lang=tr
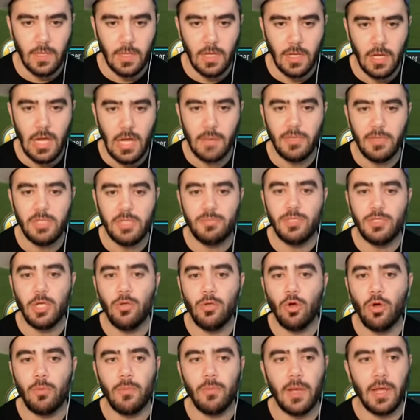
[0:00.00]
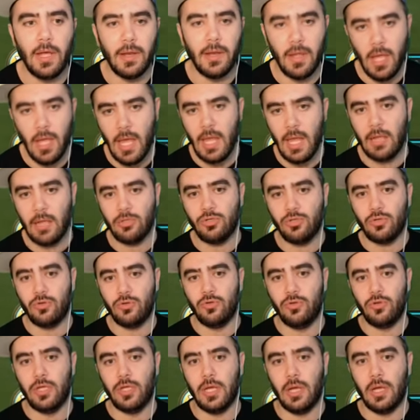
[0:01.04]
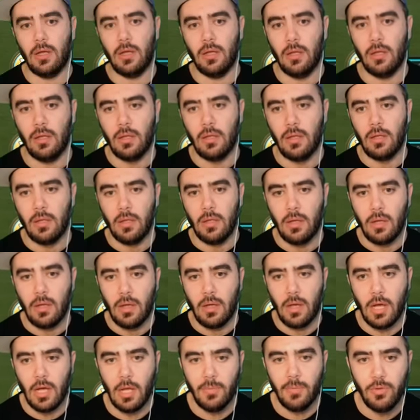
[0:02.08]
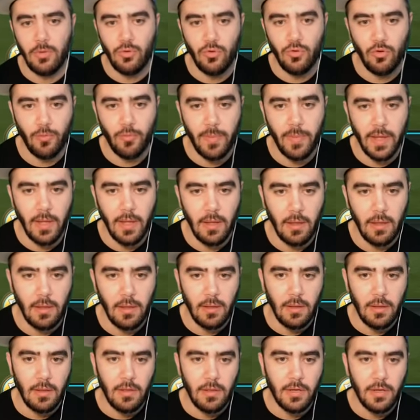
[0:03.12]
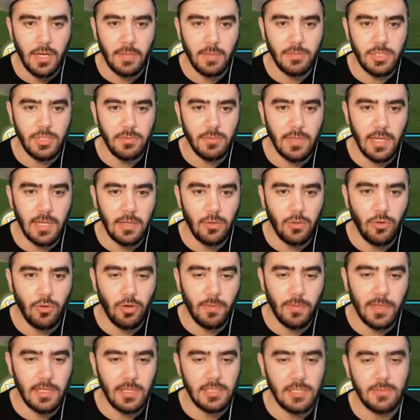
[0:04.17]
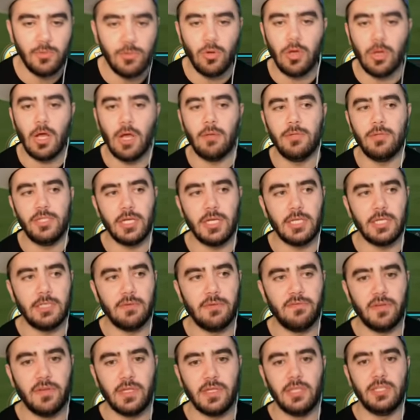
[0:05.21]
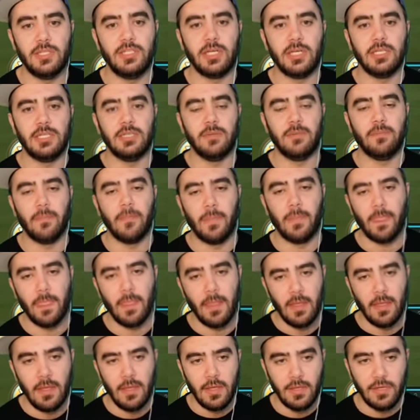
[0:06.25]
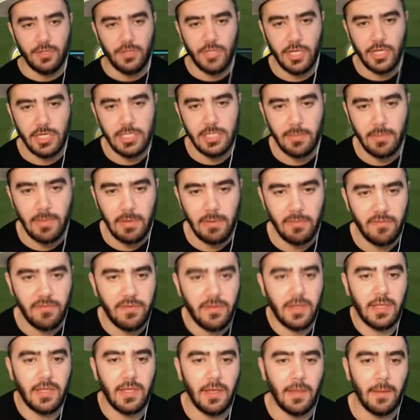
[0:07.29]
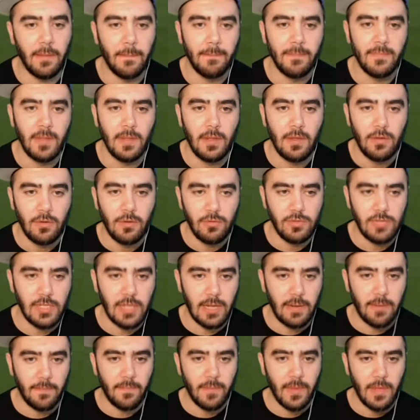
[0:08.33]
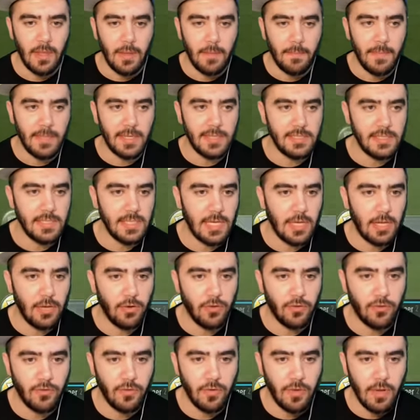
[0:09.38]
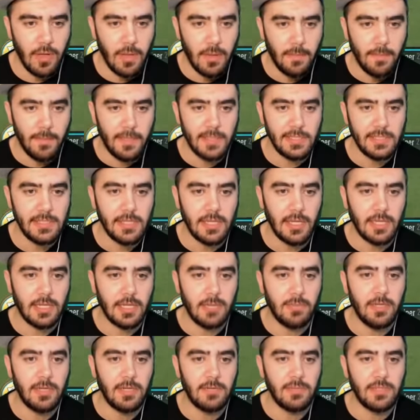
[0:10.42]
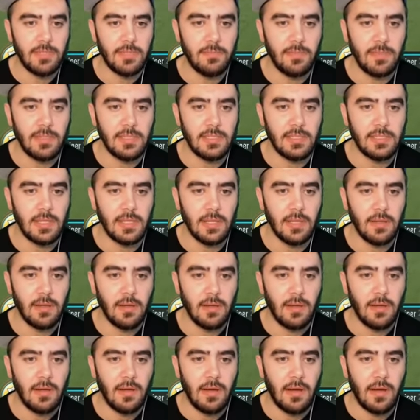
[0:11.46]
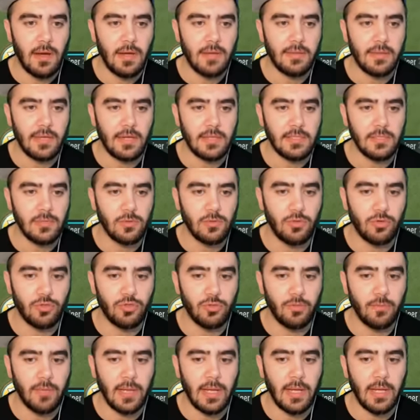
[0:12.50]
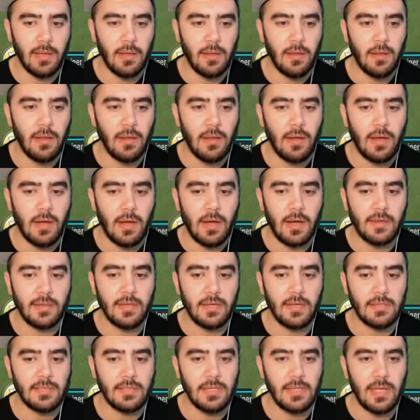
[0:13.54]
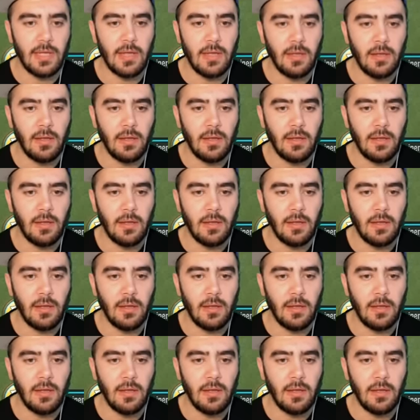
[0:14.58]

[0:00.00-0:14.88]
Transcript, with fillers: Abi hiçbir şey yok mu lan? Hele şükür ya. Abi yuh be. Ne biçim geldi görmediniz mi? Yok abi çekeceğim. Frikiyi çekeceğim. Çekeceğim abi Frikiyi. Güzel. Messi geliyor. Messi atabilir misin Messi? Atarsın koçum be. Atarsın ha.